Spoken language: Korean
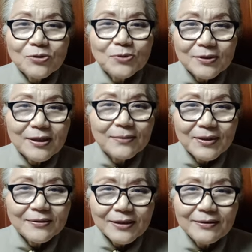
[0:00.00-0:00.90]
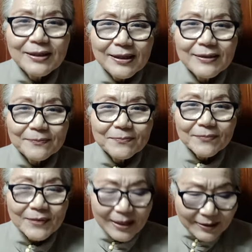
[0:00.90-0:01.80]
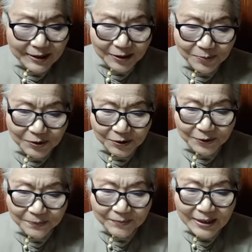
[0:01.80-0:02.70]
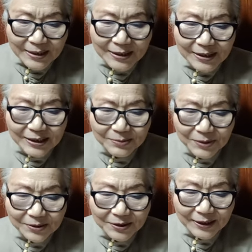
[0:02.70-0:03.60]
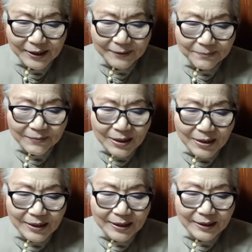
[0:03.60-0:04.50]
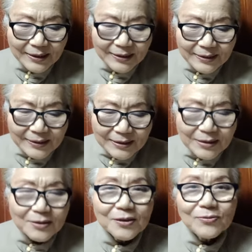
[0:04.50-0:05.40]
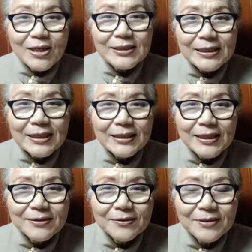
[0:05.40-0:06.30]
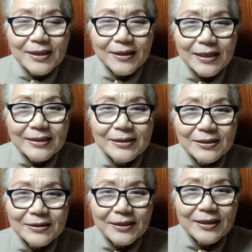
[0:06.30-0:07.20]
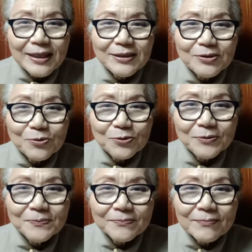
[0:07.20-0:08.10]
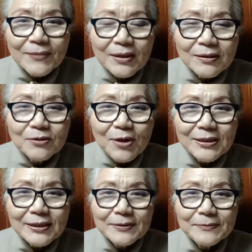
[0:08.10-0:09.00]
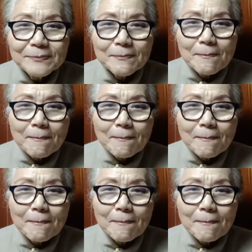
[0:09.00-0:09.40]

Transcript: 치고 들어가면 절대 되는 일이 없죠. 20년 전에 에, 어떤 환자가 하나 있었는데 간증 제 간증으로는 그 환자는